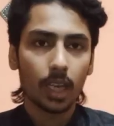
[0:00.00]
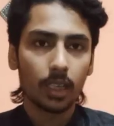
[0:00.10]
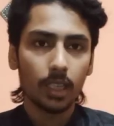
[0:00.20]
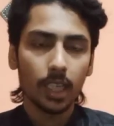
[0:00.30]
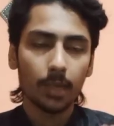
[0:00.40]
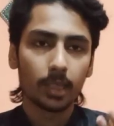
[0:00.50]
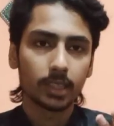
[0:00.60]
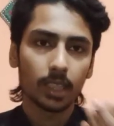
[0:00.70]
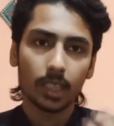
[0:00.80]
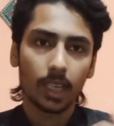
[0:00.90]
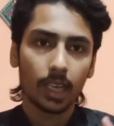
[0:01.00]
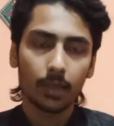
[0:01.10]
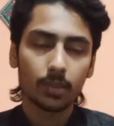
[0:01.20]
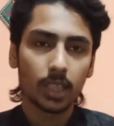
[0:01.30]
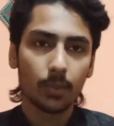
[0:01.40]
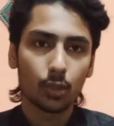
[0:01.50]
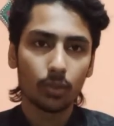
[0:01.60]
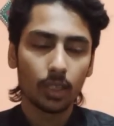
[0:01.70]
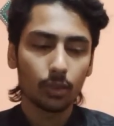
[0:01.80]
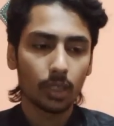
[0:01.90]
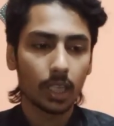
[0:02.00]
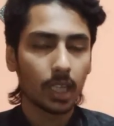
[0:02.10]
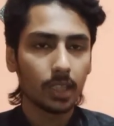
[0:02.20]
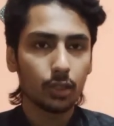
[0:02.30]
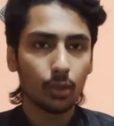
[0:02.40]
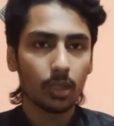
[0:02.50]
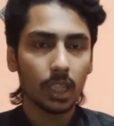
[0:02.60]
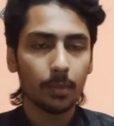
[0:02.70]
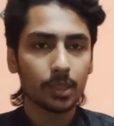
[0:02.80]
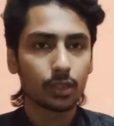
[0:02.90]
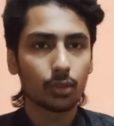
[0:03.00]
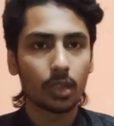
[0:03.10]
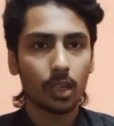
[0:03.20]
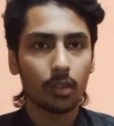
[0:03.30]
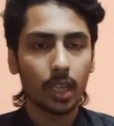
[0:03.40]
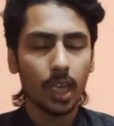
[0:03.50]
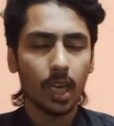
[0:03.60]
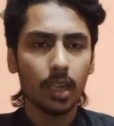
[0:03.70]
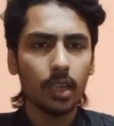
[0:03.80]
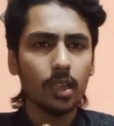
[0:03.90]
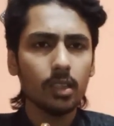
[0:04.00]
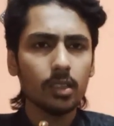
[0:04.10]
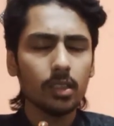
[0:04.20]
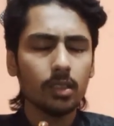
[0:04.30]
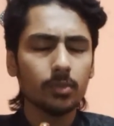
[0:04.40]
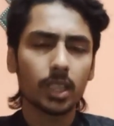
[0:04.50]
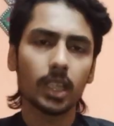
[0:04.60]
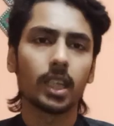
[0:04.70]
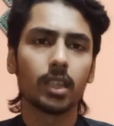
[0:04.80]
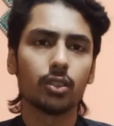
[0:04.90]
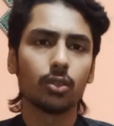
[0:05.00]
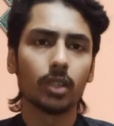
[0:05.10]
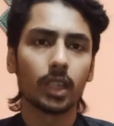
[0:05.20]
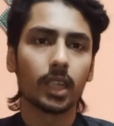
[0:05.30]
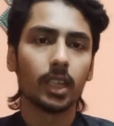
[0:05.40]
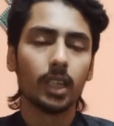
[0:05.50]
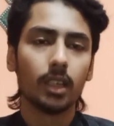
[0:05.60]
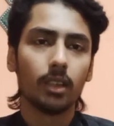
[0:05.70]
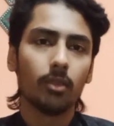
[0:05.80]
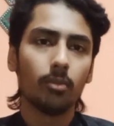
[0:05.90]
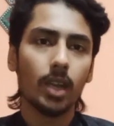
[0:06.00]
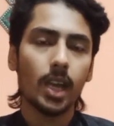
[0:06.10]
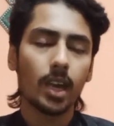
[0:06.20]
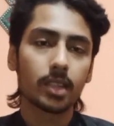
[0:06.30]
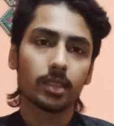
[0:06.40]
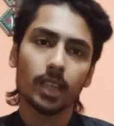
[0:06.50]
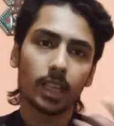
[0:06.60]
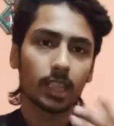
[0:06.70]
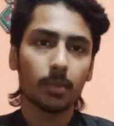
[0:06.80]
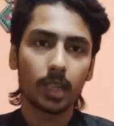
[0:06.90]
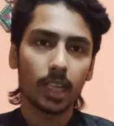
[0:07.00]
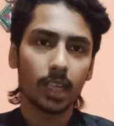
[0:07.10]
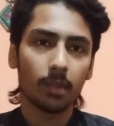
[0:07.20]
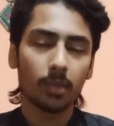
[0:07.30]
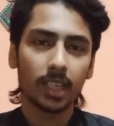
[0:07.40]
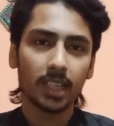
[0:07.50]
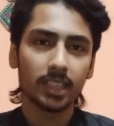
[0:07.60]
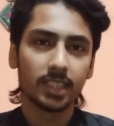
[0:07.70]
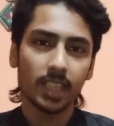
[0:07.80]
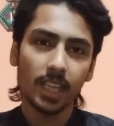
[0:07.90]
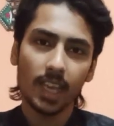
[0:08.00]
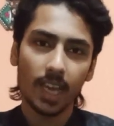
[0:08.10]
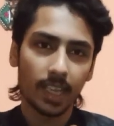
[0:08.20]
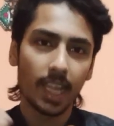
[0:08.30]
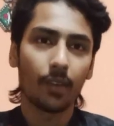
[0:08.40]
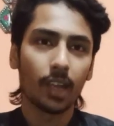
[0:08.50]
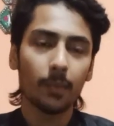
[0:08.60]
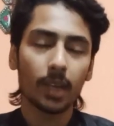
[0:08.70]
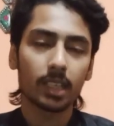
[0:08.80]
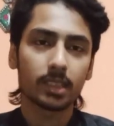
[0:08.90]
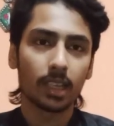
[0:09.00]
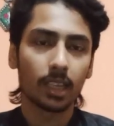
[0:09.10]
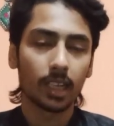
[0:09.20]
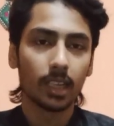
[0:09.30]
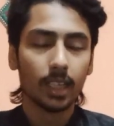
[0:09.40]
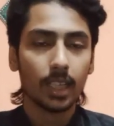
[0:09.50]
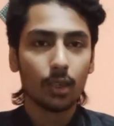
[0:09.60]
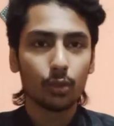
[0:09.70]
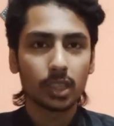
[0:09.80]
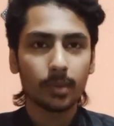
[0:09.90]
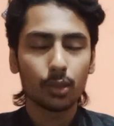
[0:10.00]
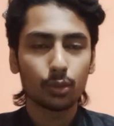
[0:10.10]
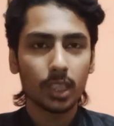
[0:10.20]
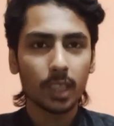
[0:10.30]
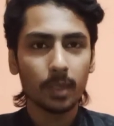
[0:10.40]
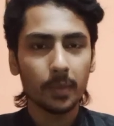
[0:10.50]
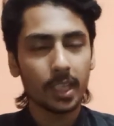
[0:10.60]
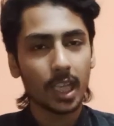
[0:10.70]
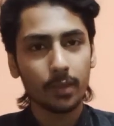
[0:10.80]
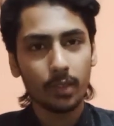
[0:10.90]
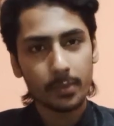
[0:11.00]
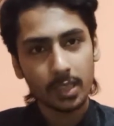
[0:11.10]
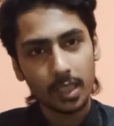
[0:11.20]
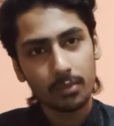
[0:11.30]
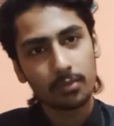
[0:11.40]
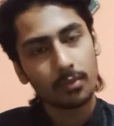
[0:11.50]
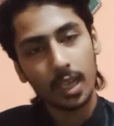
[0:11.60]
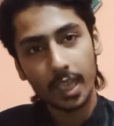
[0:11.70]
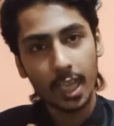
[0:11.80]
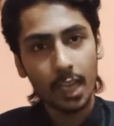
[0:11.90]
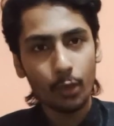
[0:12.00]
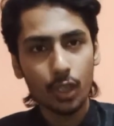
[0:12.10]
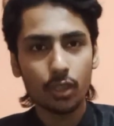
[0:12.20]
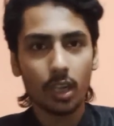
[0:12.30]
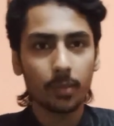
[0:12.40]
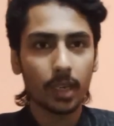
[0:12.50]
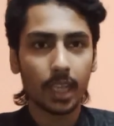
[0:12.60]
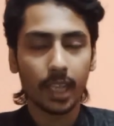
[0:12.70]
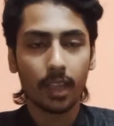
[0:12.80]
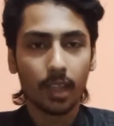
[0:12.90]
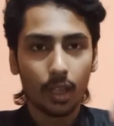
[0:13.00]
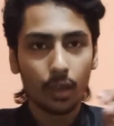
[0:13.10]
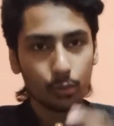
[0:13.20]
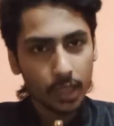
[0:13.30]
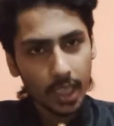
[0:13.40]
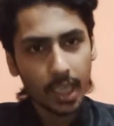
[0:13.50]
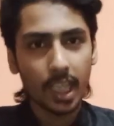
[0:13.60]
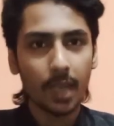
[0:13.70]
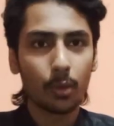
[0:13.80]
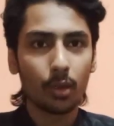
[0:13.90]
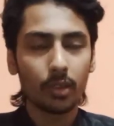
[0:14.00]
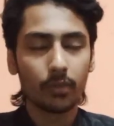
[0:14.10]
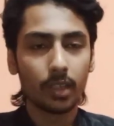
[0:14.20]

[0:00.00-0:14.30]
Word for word: अन्य का बच्चा था यार वसीम जूनियर तो गेंद ही छोड़ दिया पीछे चौका हो गया आराम से गेंद छोड़ी है मैं हंस रहा था बड़ा यार मैंने कहा ये लेवल है पाकिस्तान का उसके बाद दूसरे नंबर पे केन विलियमसन ने अगेन वही शॉट मारी है उधर ही गई है बॉल